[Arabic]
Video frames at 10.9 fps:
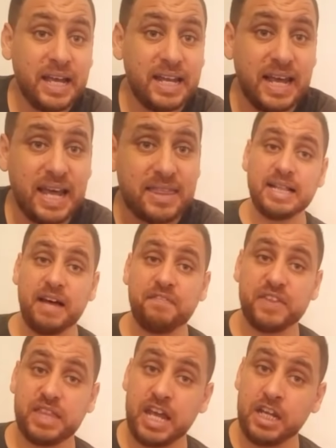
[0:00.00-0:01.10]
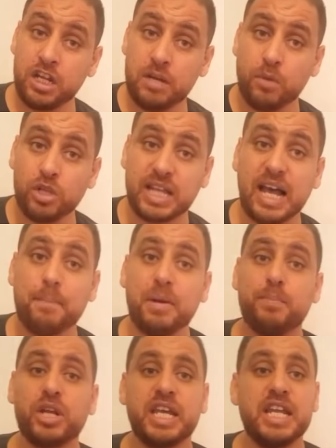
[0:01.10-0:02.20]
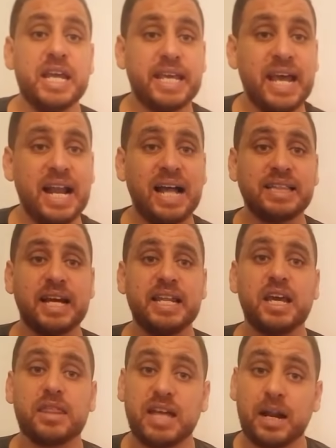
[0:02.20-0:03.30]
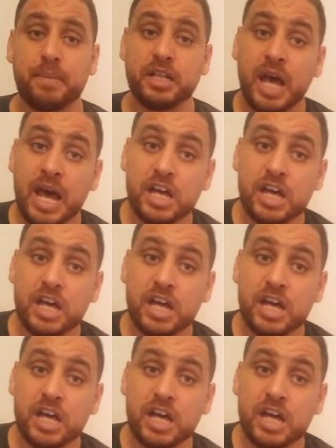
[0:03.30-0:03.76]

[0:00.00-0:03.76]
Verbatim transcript: لهذا الهدف الثاني للمنتخب البوركيني كان عن طريق ضربة